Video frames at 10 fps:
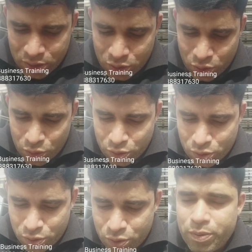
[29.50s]

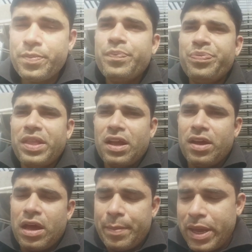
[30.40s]
तो
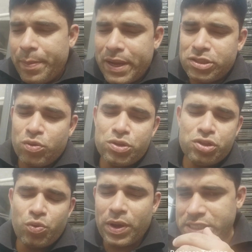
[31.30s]
मेरे पास
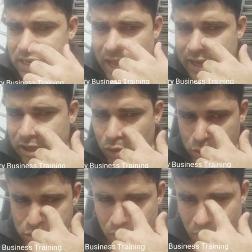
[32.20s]
कुछ क्वेश्चन आए थे
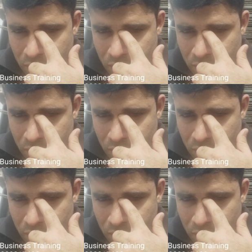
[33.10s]
दोस्तों